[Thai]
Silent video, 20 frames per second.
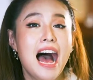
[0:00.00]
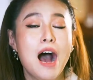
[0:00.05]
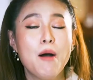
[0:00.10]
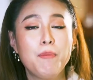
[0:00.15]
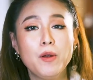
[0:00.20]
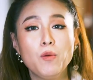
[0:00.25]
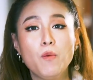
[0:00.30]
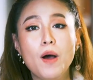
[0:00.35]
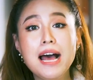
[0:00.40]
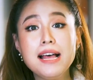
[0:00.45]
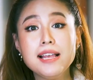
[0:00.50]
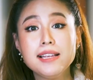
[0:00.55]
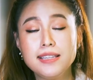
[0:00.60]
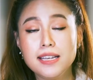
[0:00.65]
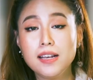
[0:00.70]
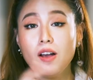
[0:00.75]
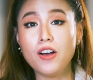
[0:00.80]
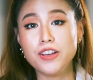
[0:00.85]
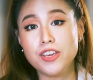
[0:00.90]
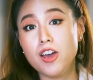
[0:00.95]
เอาเป็นว่าซี
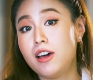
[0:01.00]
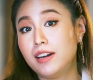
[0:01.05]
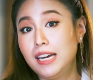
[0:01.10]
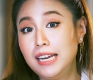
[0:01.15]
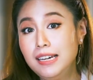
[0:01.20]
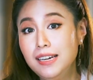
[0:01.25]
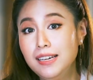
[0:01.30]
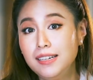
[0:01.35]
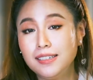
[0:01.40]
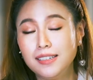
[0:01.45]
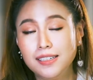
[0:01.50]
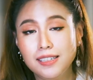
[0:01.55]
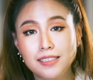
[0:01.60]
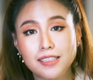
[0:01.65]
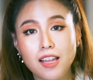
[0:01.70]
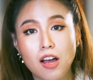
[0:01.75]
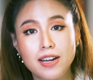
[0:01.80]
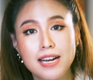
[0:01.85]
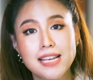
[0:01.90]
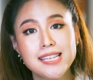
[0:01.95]
ขอย้อนนิดนึงคือ
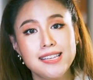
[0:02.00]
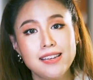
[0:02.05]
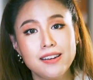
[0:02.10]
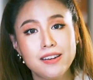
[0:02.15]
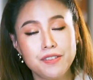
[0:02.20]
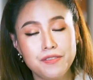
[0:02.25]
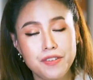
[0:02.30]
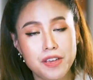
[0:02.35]
ตอนที่ซีรี